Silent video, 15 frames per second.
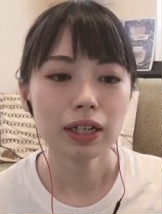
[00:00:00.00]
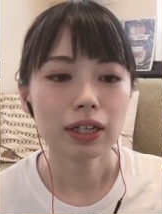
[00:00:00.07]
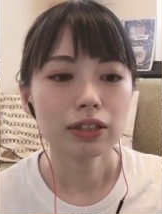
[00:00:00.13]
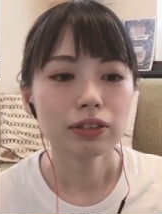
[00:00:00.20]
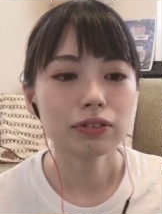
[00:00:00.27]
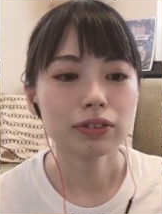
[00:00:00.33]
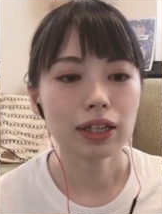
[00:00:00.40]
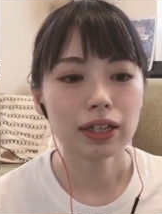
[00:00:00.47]

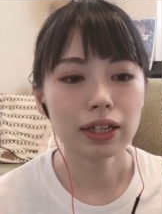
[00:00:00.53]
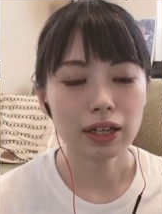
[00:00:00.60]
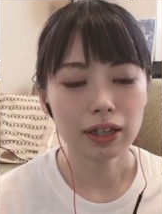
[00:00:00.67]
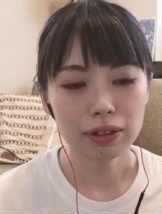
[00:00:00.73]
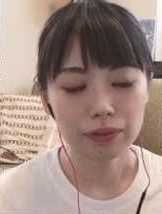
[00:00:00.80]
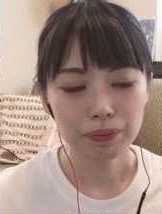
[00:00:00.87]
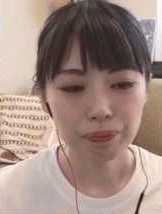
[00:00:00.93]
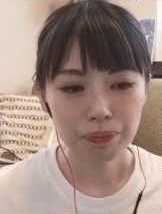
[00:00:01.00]
歌
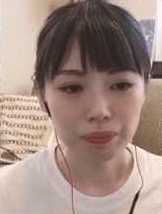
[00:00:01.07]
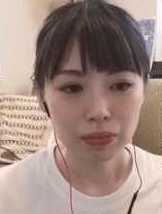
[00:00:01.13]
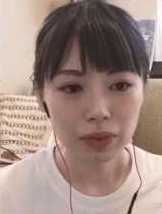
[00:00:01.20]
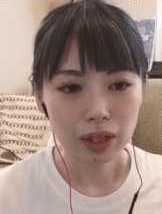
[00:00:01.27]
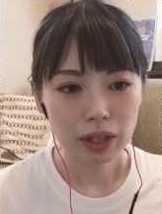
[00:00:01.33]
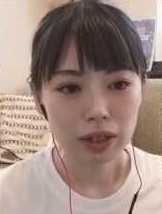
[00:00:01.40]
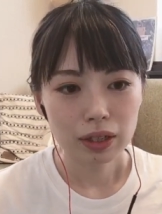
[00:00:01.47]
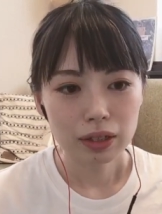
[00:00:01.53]
が
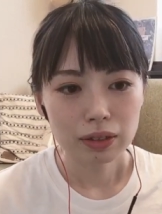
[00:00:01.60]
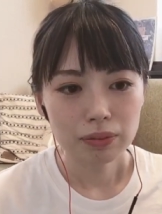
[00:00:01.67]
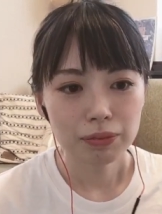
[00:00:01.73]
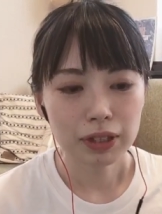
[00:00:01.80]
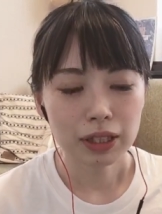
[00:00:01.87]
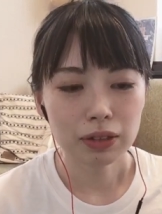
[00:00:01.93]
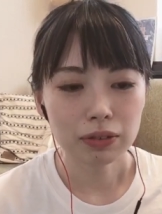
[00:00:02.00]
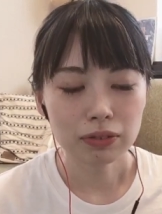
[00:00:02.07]

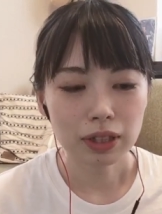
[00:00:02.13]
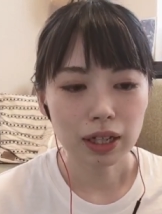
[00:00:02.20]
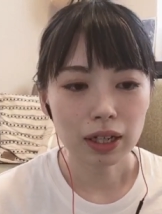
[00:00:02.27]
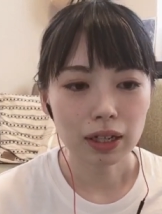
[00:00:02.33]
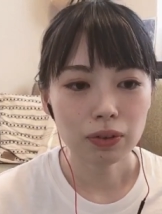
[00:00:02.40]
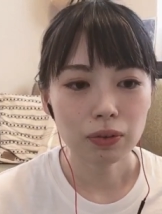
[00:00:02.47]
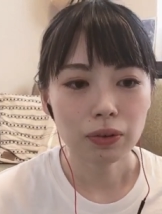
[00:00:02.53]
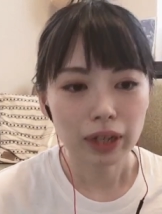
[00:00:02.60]
みんなの
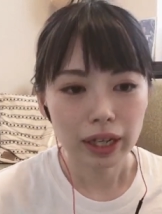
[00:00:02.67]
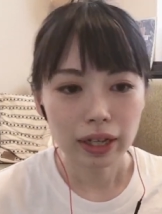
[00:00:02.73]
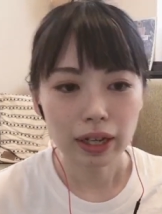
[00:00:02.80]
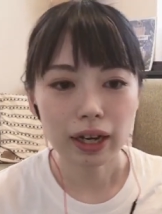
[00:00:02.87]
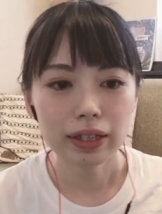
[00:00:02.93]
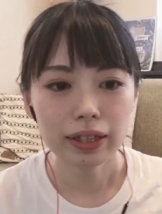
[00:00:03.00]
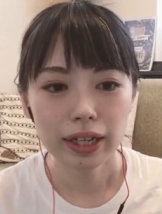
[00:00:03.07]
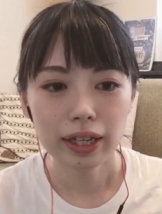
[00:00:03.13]
歌声
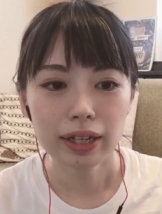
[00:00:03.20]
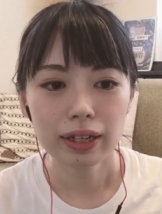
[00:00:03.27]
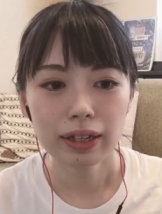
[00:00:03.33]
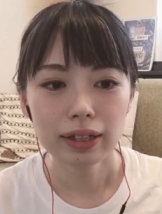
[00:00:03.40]
がね